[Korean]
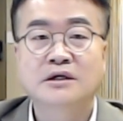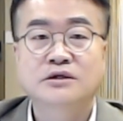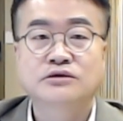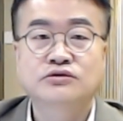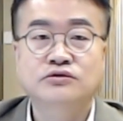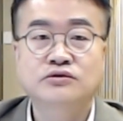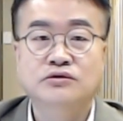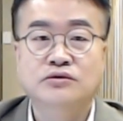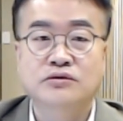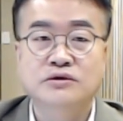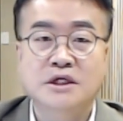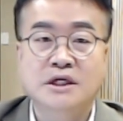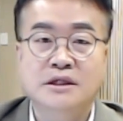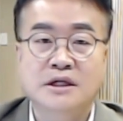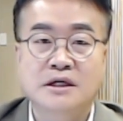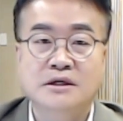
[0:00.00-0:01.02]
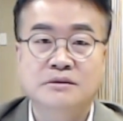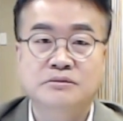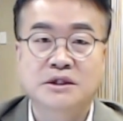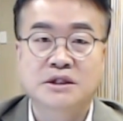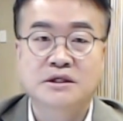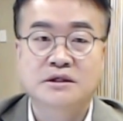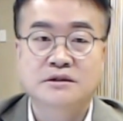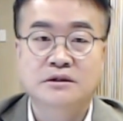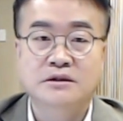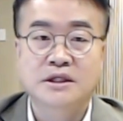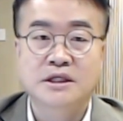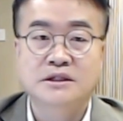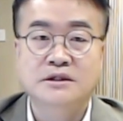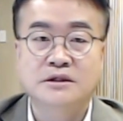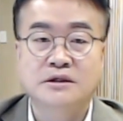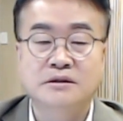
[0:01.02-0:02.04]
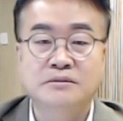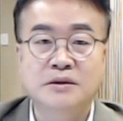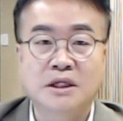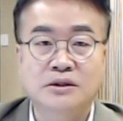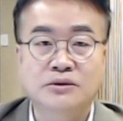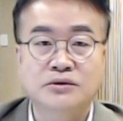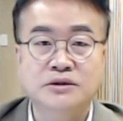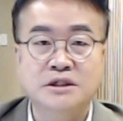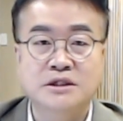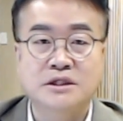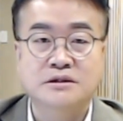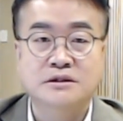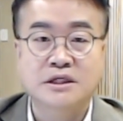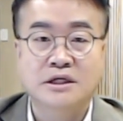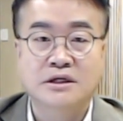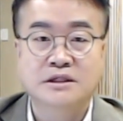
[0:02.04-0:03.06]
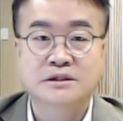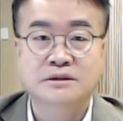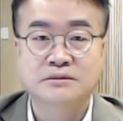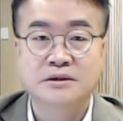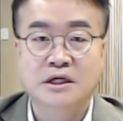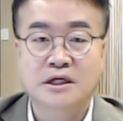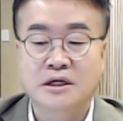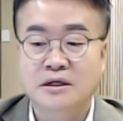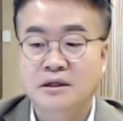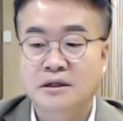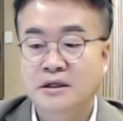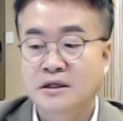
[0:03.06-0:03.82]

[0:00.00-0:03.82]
중국 공산당 밑에서 애들이 얼마나 통제돼서 살았습니까?